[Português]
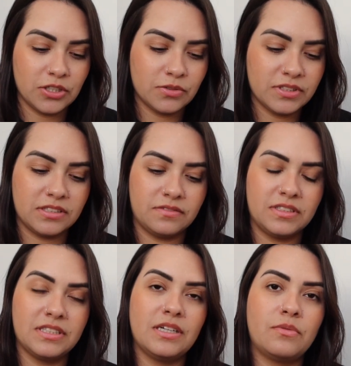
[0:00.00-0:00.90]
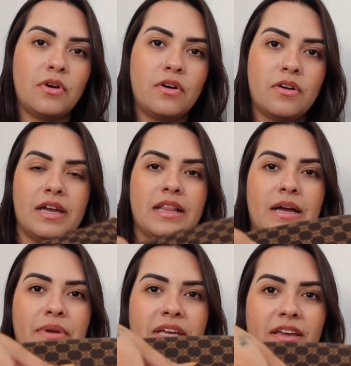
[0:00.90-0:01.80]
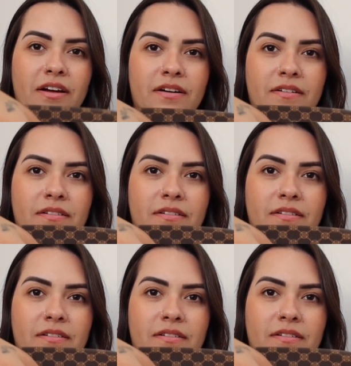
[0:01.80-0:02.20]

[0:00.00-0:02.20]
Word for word: inclusive. Então, ó, ela abre aqui, ó,